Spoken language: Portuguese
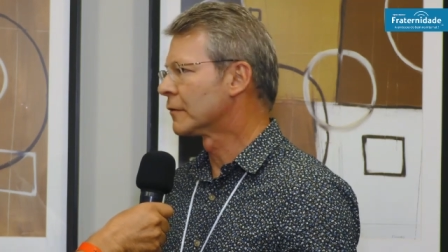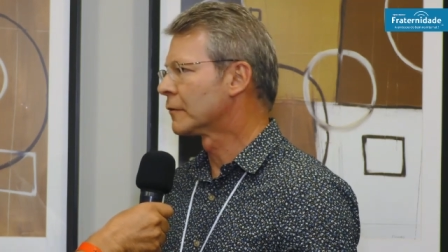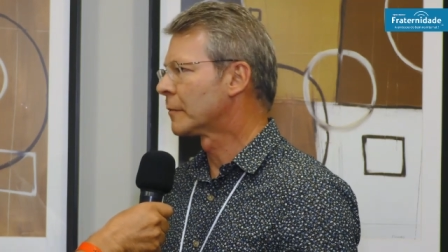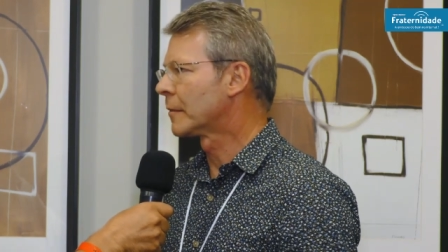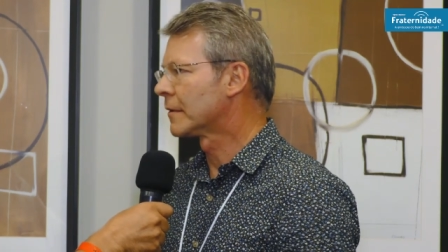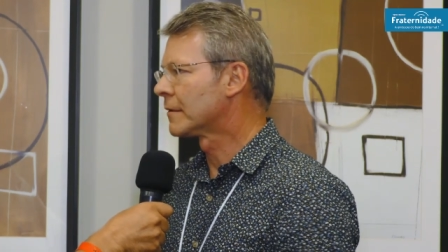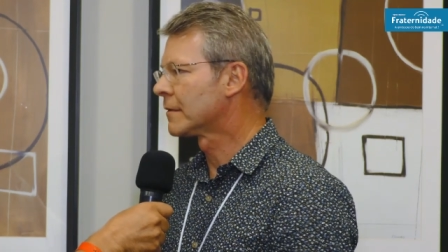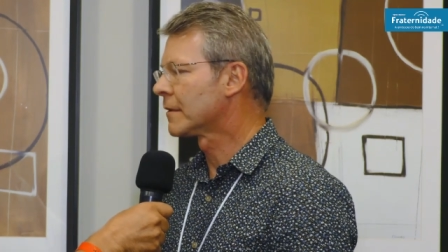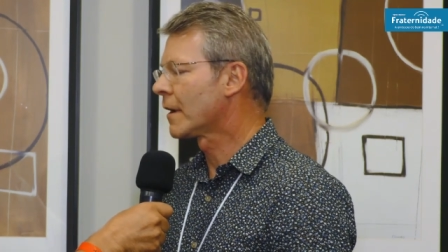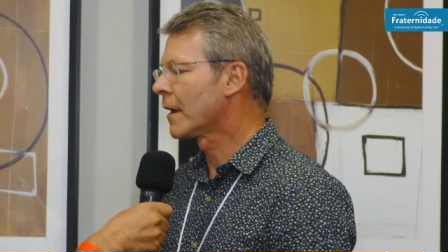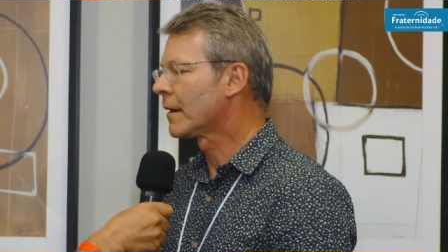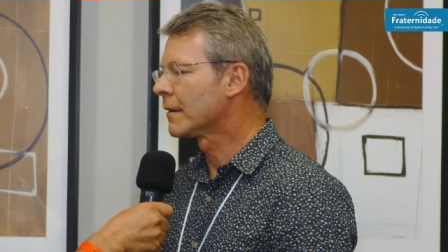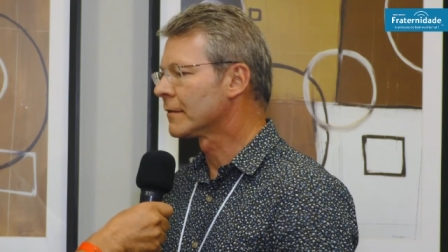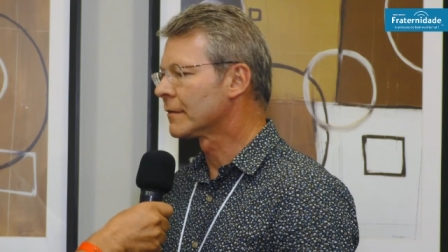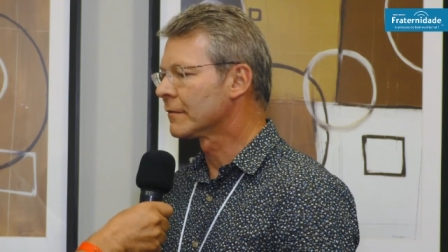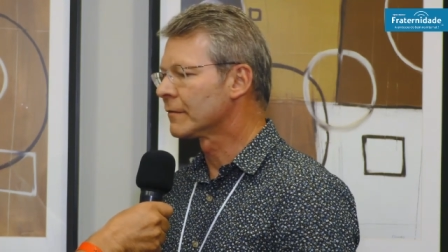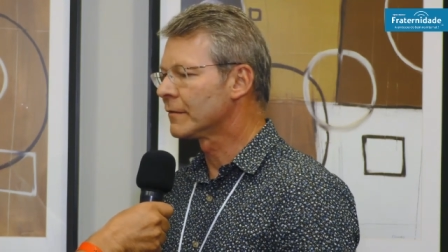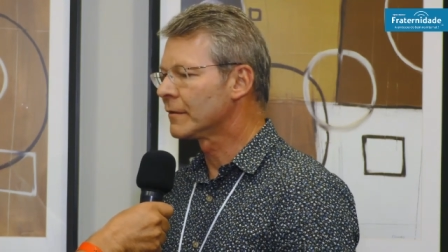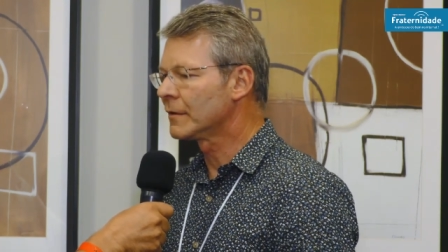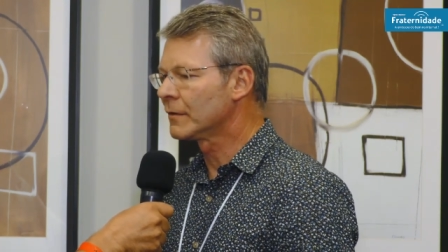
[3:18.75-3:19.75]

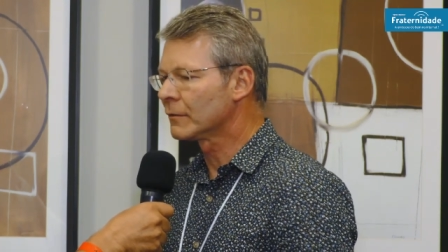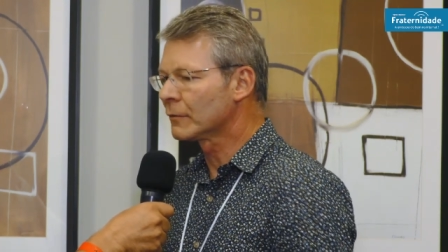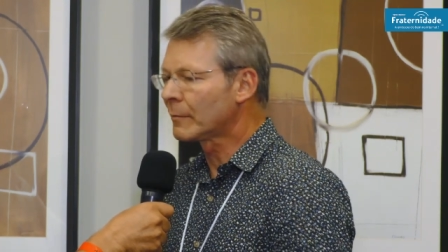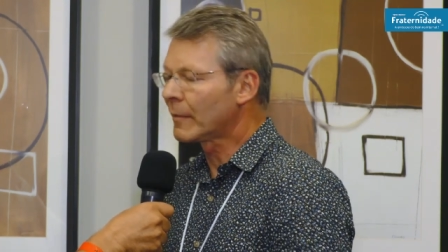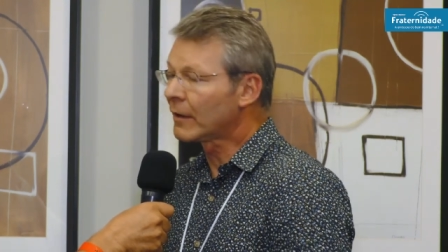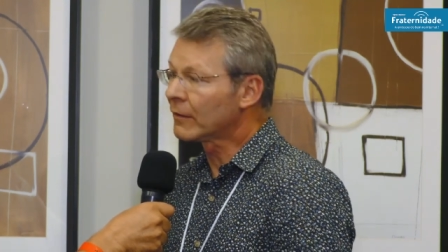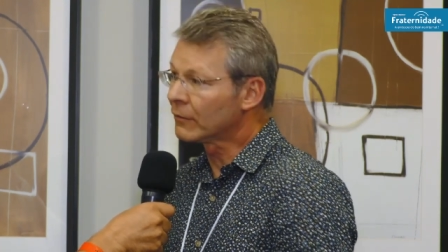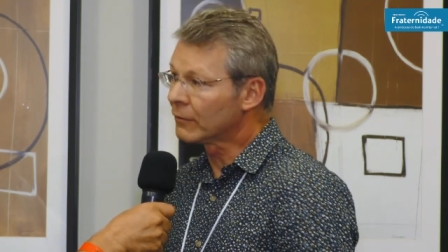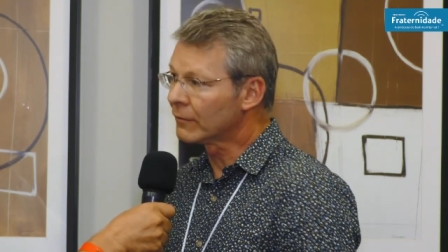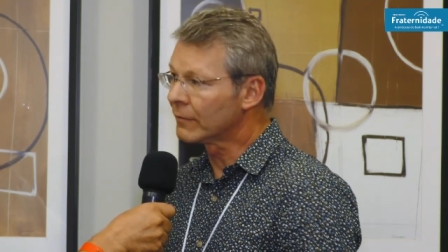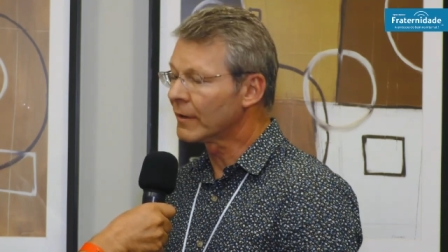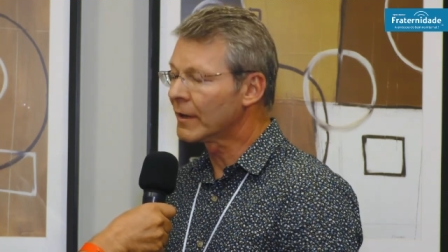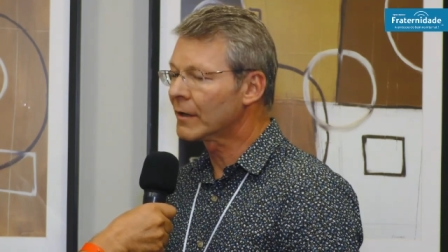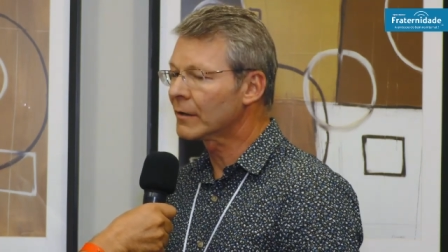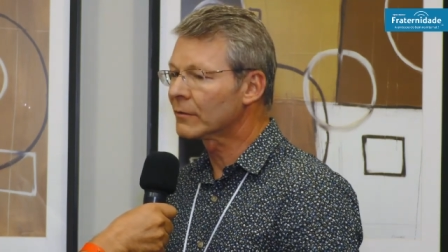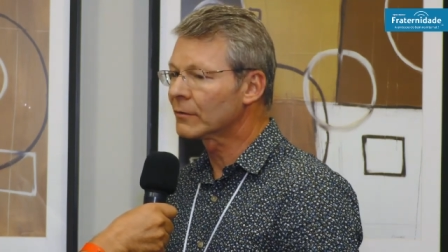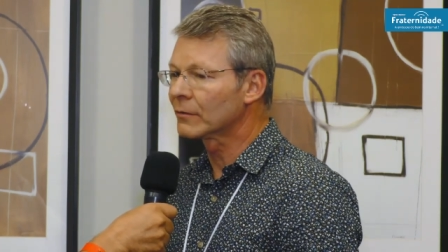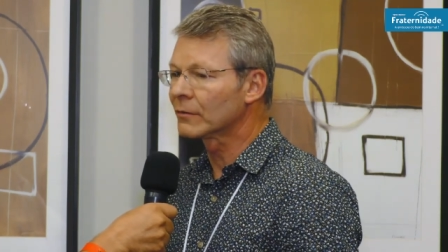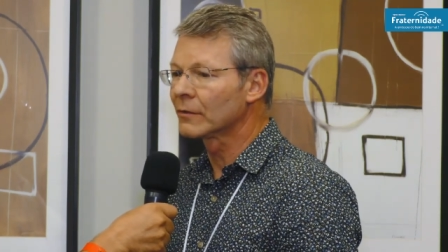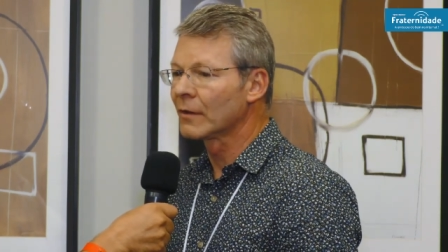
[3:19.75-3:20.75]
especiais, enfim, os mais
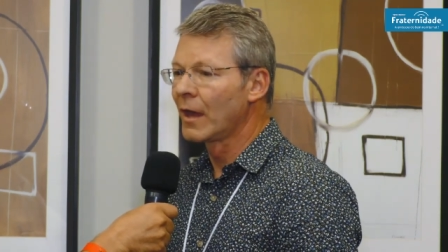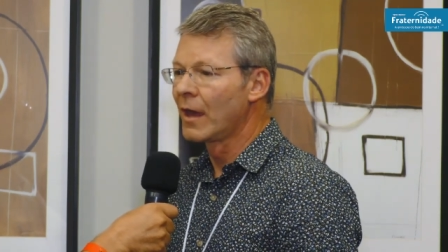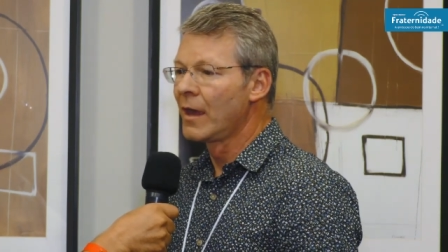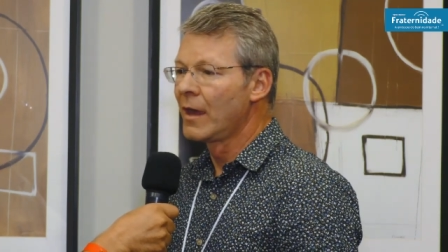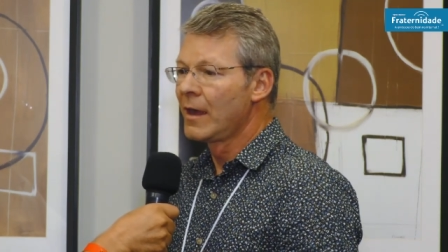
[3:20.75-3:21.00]
diversos